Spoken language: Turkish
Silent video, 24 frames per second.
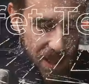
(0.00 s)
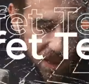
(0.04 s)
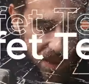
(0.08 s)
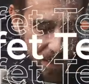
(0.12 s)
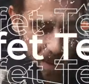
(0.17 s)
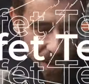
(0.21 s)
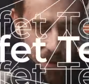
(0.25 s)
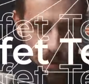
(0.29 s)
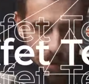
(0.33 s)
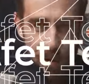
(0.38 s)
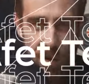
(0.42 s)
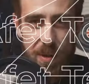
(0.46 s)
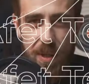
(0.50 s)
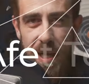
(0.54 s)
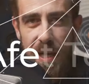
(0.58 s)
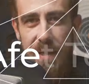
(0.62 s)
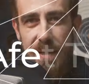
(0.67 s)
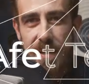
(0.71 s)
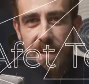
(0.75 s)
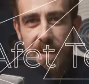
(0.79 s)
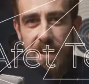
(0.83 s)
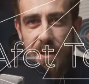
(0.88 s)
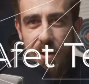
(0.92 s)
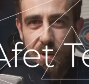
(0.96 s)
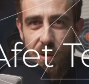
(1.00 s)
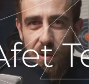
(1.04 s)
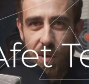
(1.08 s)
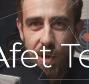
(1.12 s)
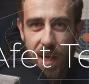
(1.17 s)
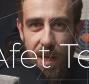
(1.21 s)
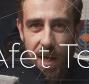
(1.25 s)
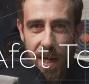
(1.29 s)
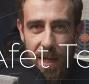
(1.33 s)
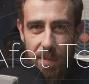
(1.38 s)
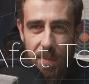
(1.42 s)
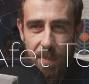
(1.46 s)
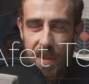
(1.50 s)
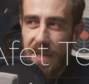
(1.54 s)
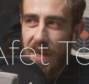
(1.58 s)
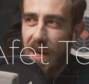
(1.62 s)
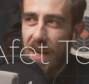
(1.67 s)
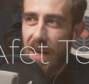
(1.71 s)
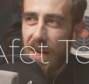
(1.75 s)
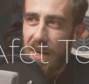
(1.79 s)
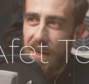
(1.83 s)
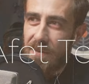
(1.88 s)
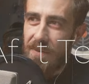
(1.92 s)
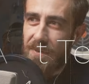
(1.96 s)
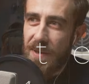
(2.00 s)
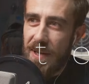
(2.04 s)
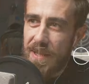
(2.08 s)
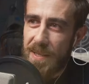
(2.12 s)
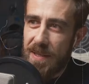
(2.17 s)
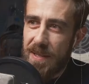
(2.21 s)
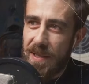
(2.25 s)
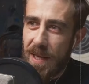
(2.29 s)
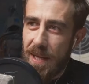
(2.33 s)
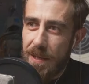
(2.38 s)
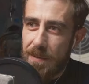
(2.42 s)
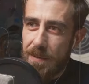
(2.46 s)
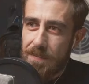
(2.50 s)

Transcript: amatör telsizci olarak bir afette